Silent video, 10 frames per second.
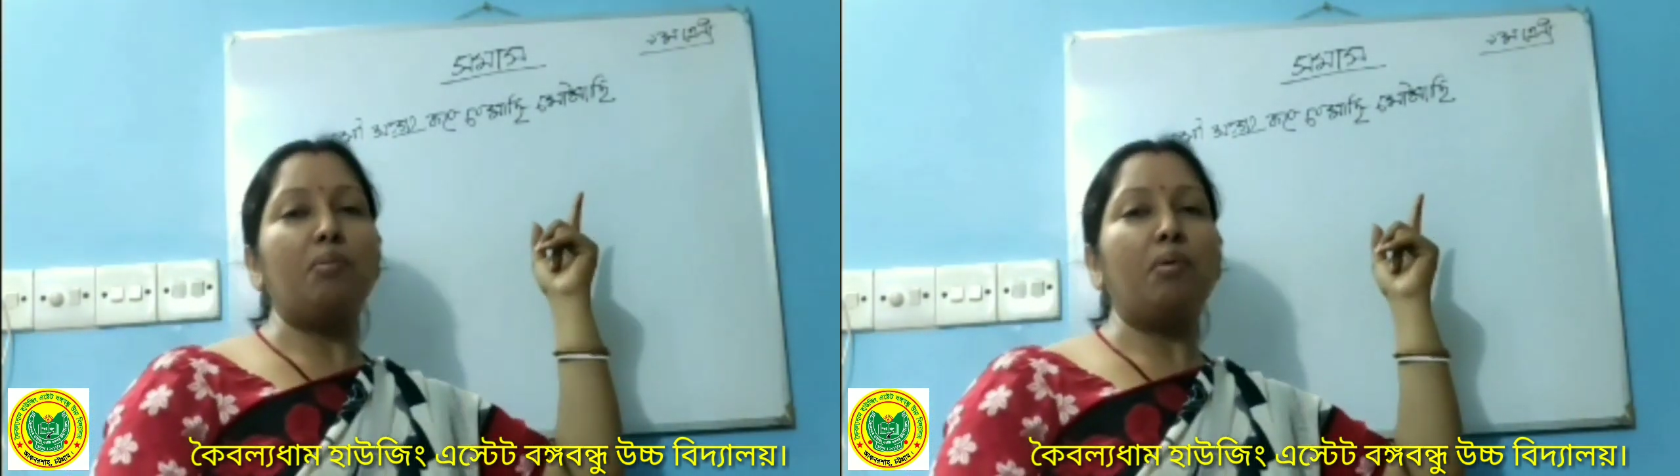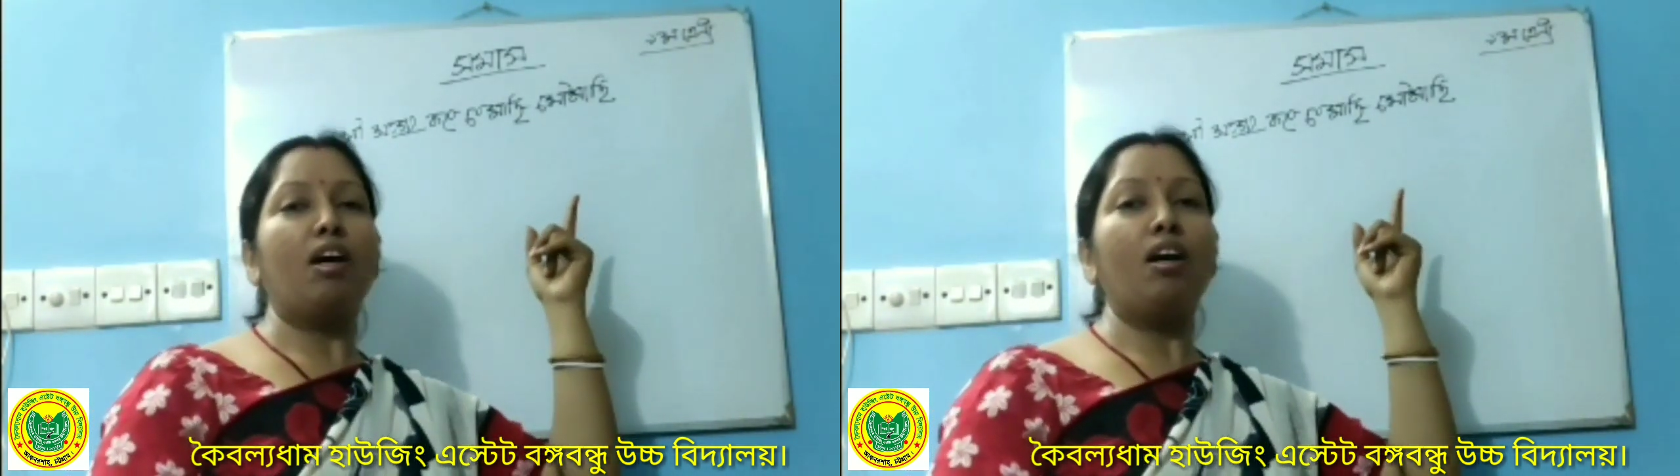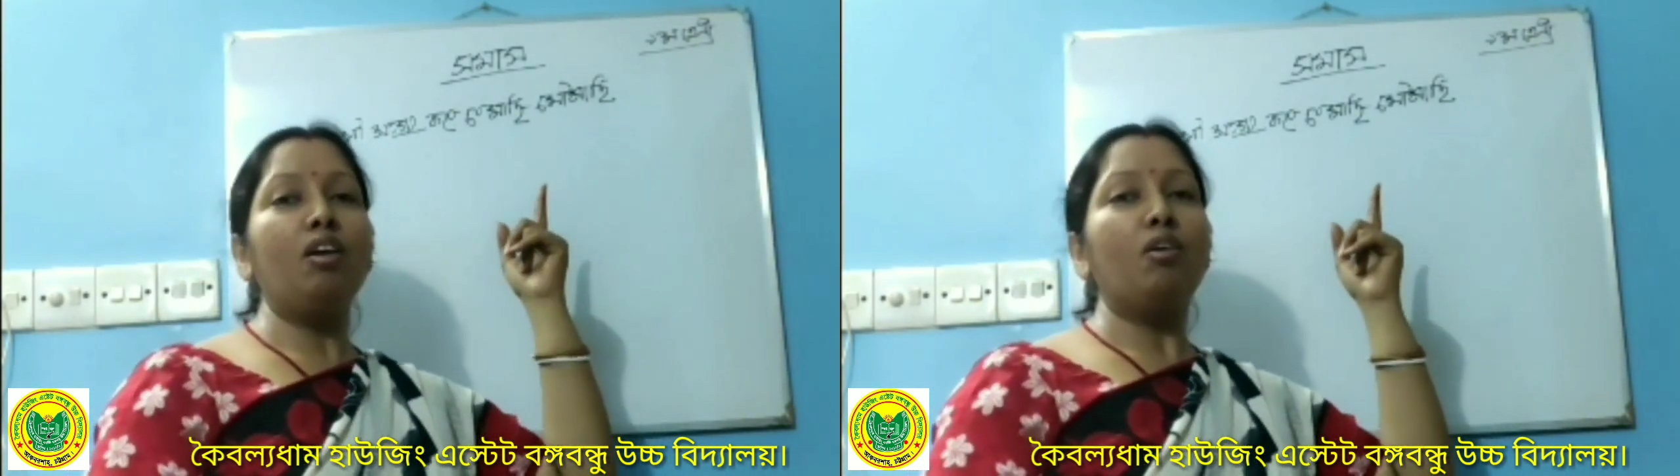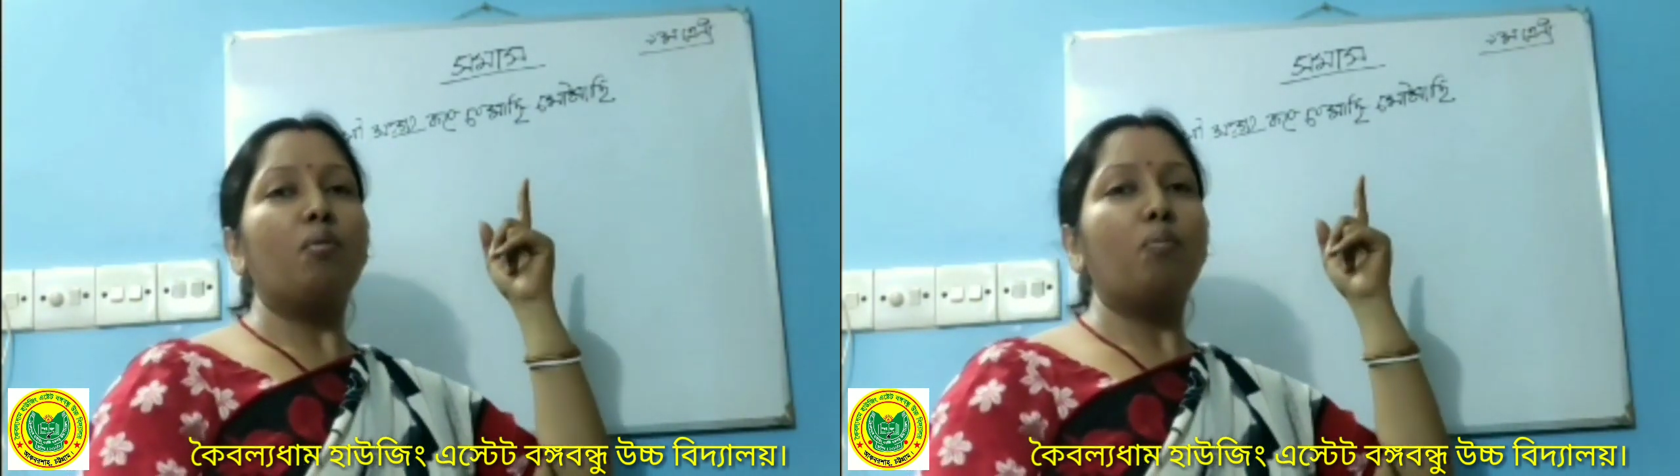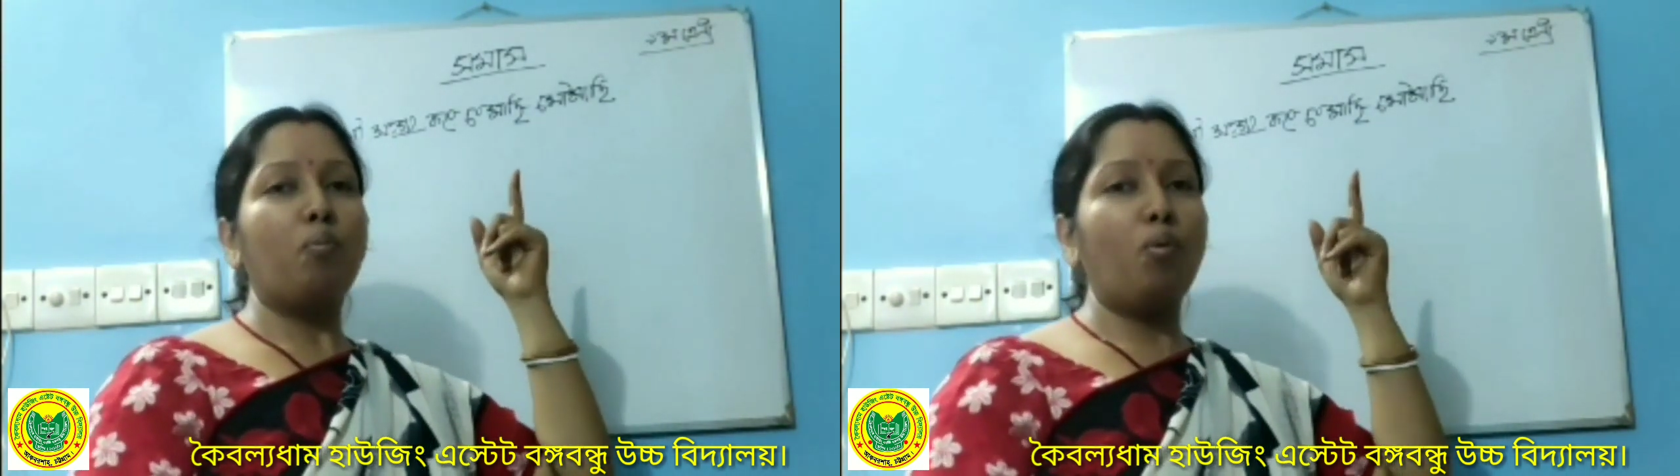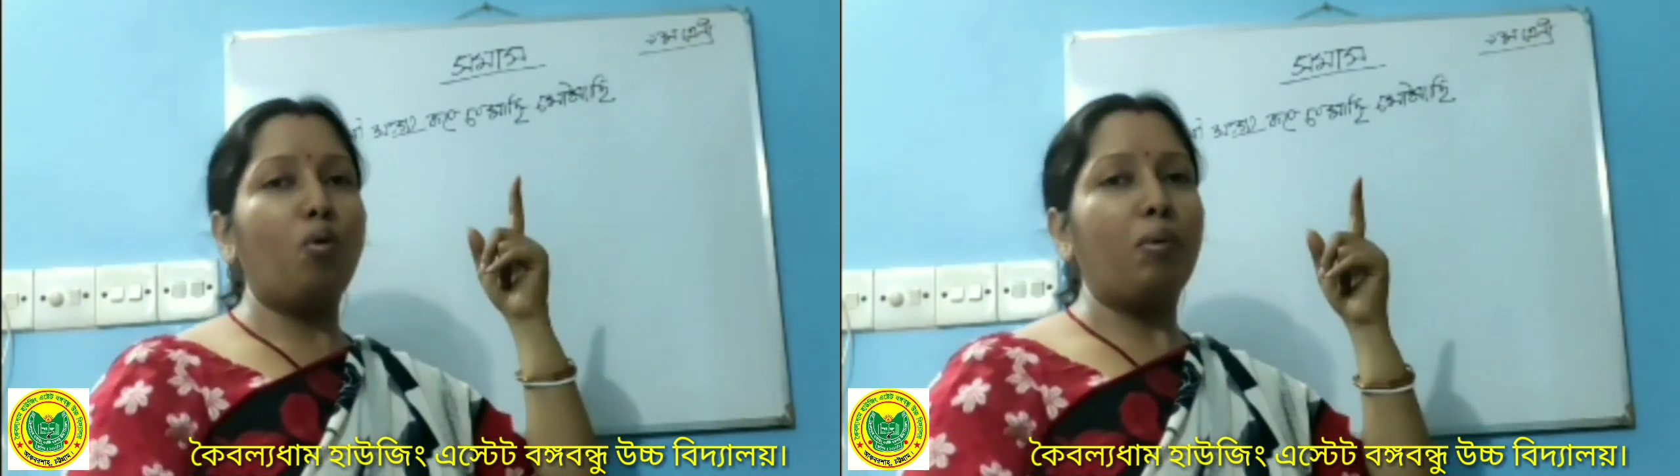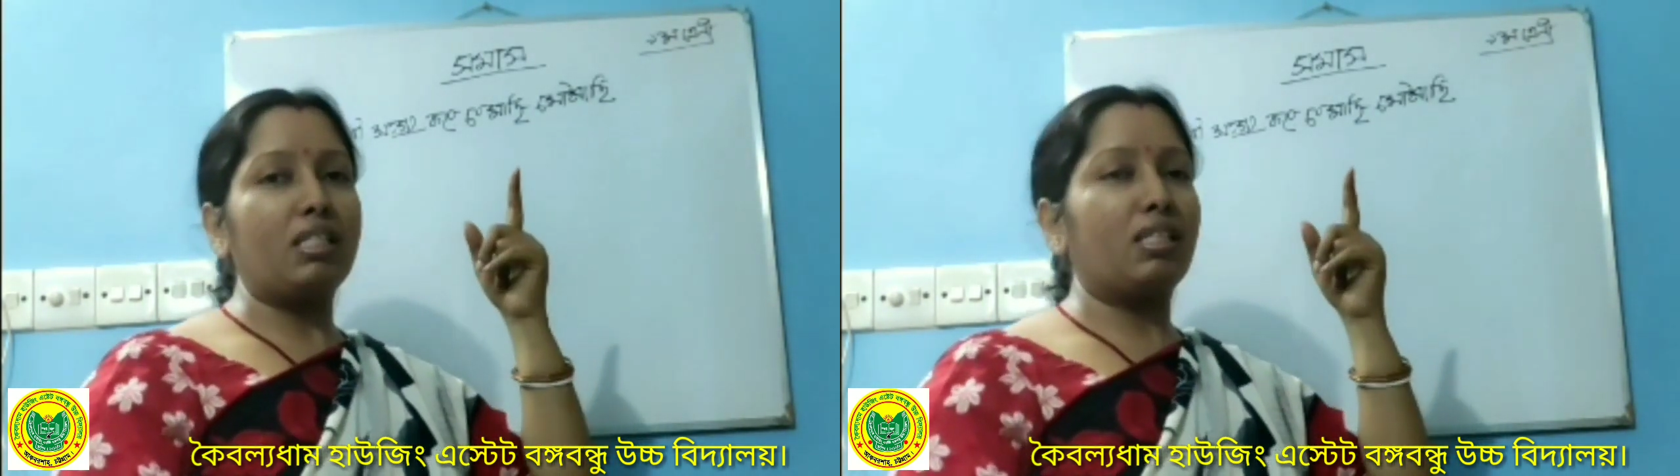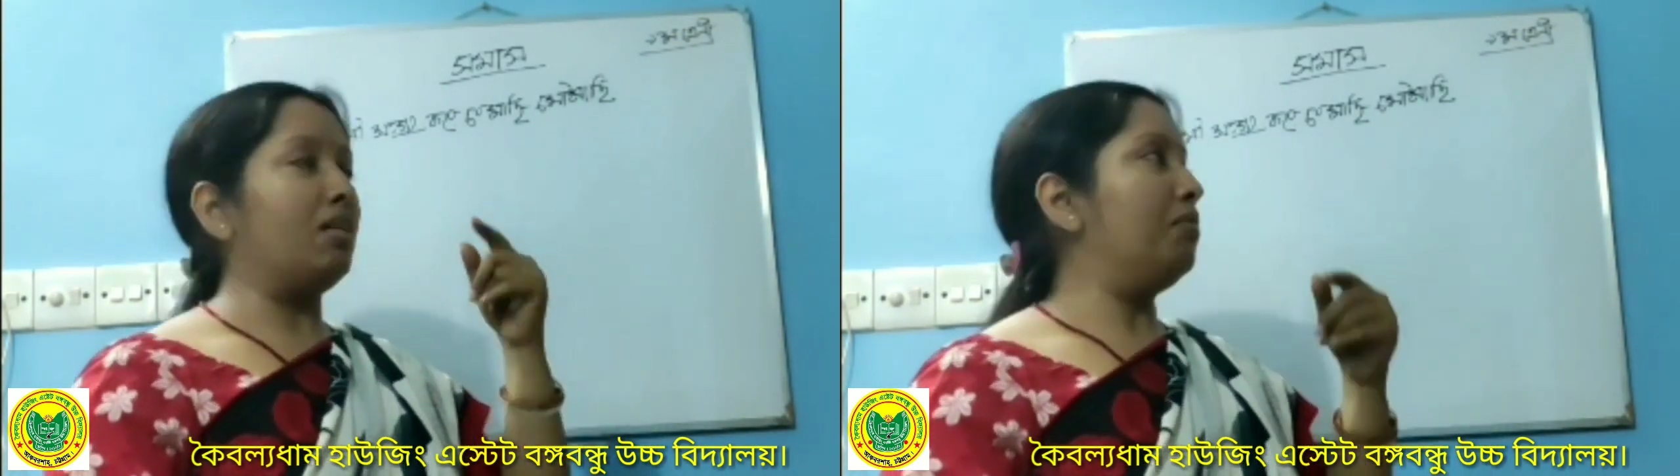কি বলা হয়
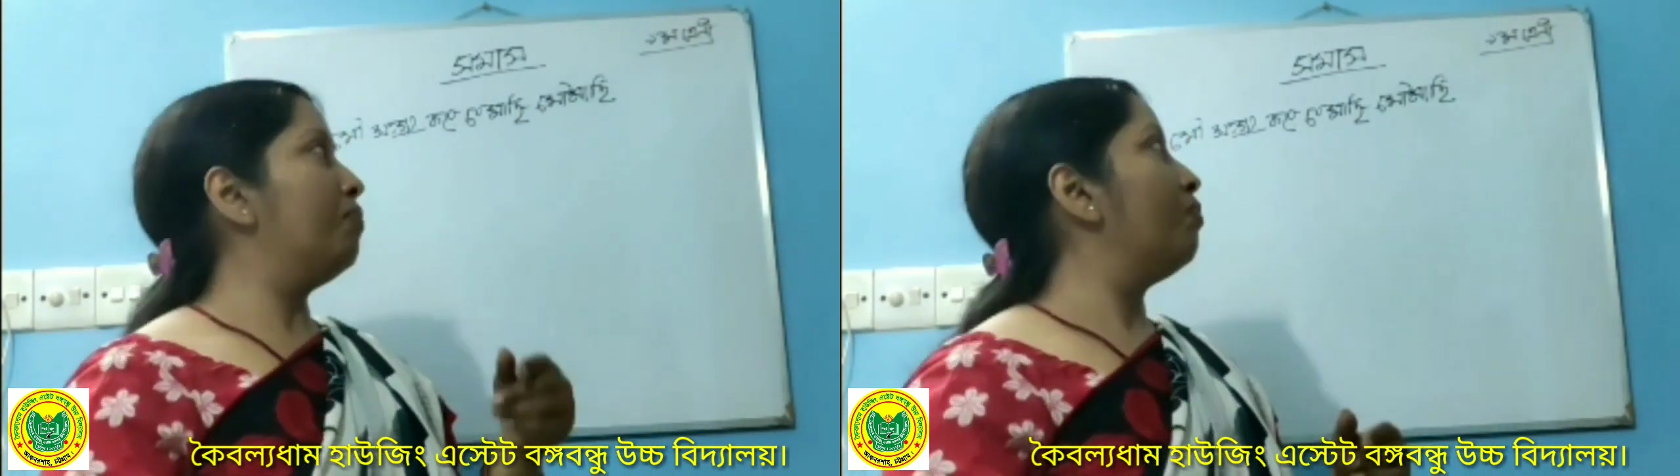মৌমাছি